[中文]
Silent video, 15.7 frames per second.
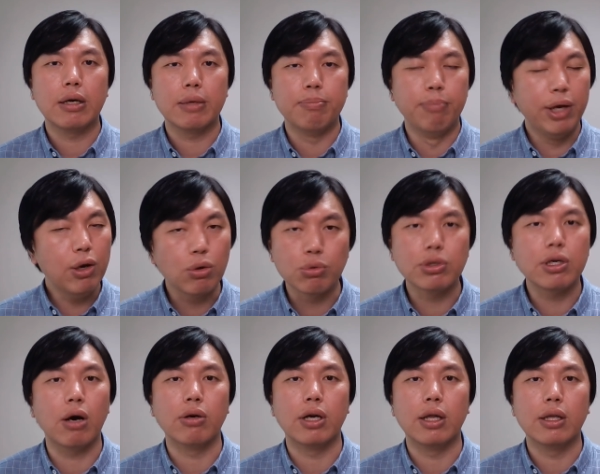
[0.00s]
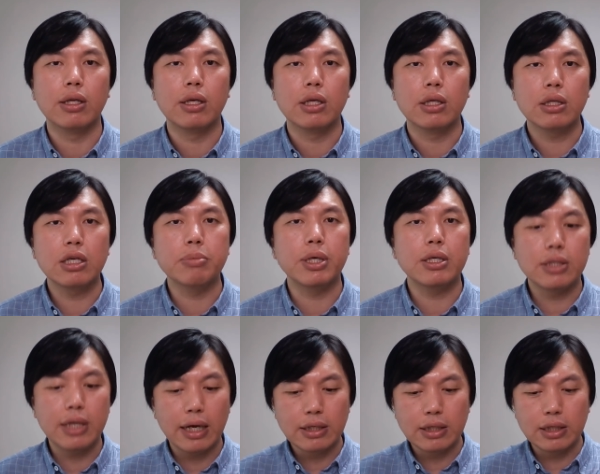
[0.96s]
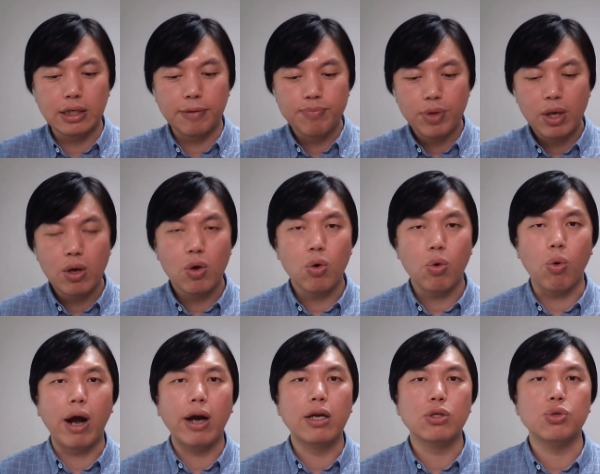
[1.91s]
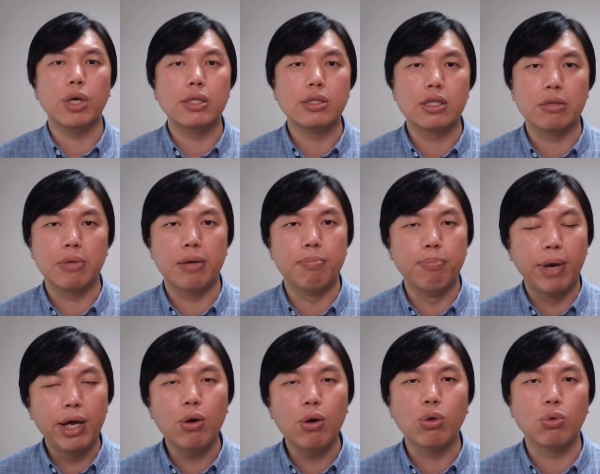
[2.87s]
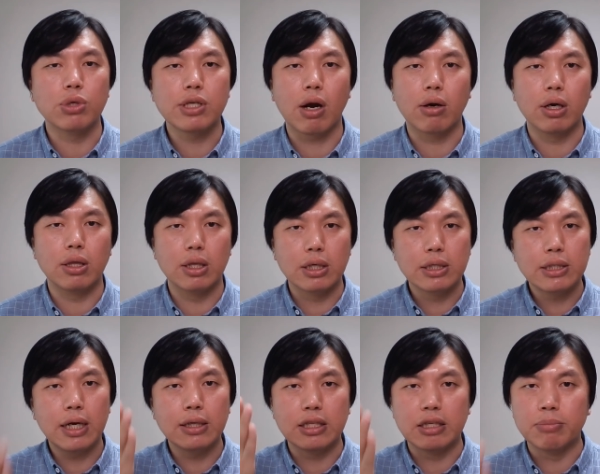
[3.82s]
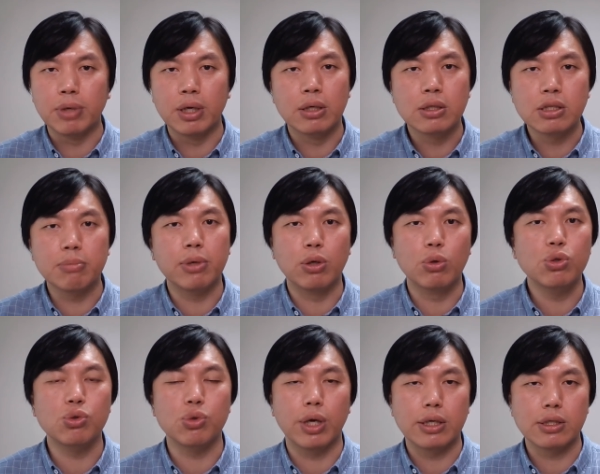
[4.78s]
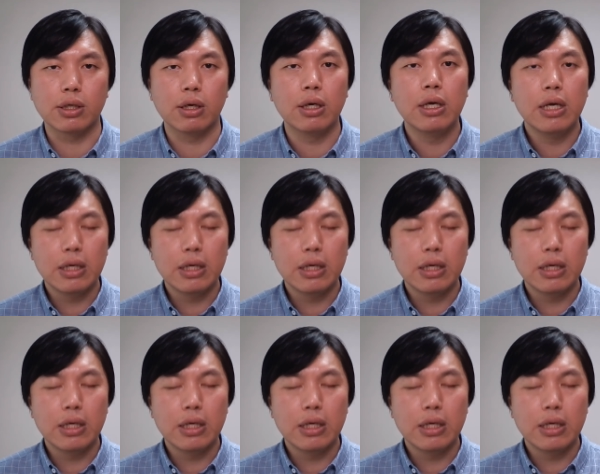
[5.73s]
没有多少人，特别是在这个华人圈子里面，没有多少人能像你们这么有血性，